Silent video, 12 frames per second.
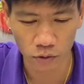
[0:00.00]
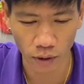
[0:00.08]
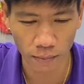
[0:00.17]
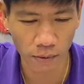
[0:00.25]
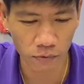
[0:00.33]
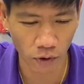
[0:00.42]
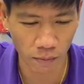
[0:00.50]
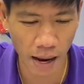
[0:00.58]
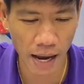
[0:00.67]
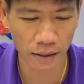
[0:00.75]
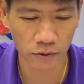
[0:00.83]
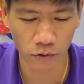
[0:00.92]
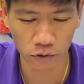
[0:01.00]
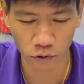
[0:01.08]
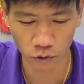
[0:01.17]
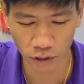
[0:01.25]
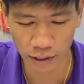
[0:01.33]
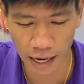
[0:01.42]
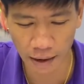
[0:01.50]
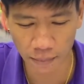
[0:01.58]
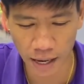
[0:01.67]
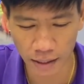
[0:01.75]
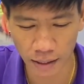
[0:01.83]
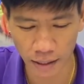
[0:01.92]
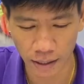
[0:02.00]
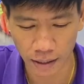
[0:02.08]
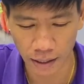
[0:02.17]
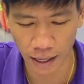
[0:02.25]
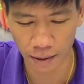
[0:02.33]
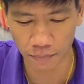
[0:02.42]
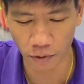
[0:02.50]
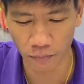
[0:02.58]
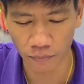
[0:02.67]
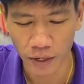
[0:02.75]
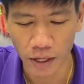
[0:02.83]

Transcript: วยสวยมาก สวยสดงดงามมากเลยนะครับ ผม